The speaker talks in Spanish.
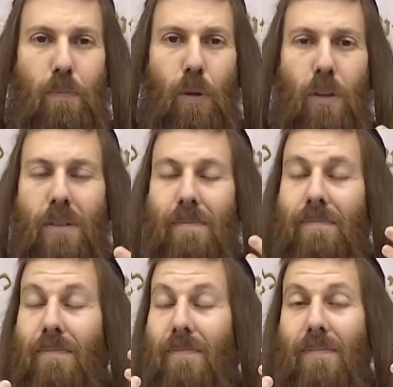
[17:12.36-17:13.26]
por
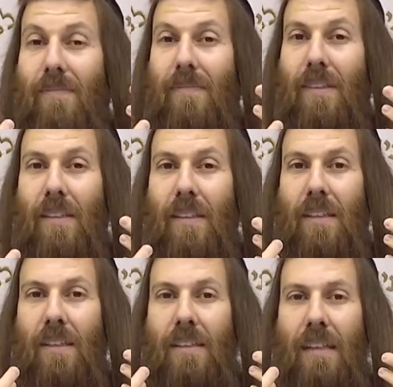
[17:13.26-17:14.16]

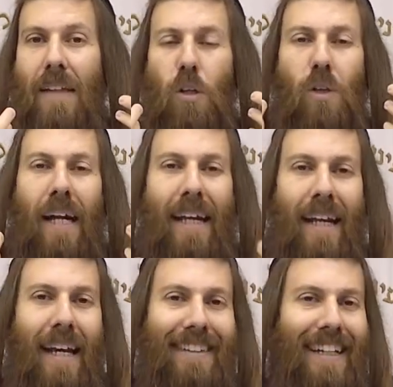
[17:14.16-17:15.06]
tanto
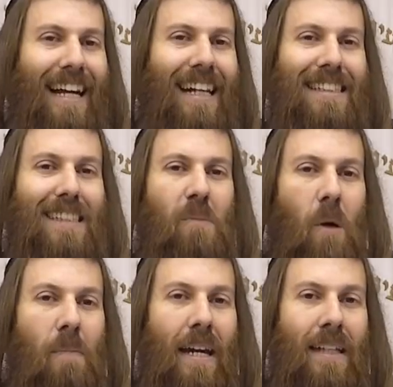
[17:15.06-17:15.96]
querer llegar a ese
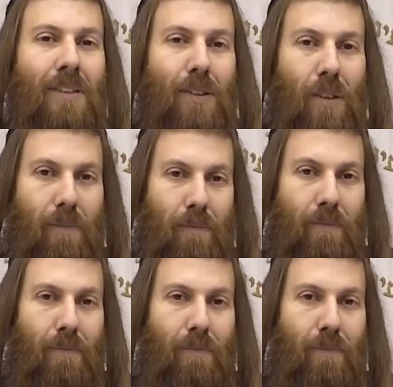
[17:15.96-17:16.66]
momento